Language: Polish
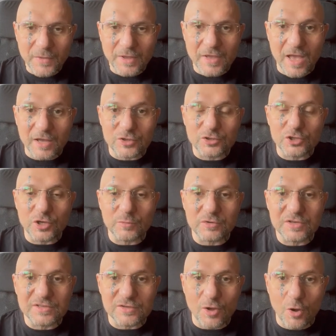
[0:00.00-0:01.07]
jak
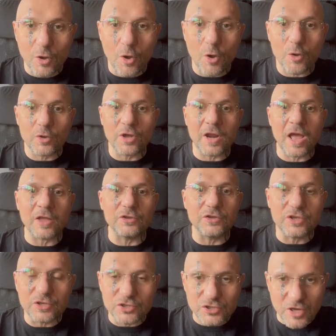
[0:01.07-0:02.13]
czymś, co
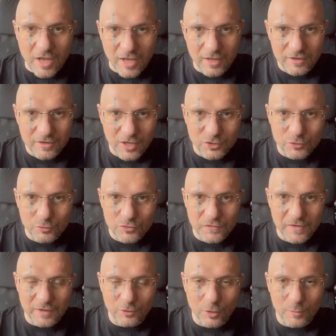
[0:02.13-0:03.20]
ogranicza naszą
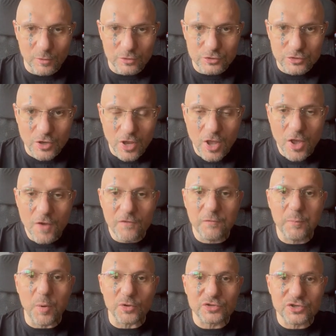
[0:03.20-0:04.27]
świadomość w
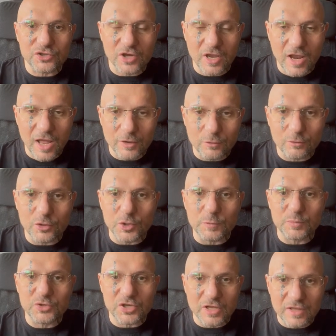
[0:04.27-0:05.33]
postrzeganiu i
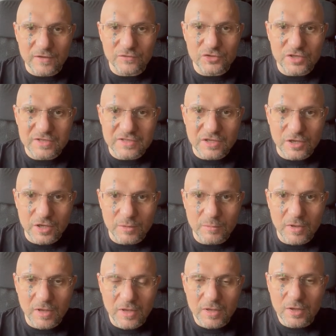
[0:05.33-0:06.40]
przede wszystkim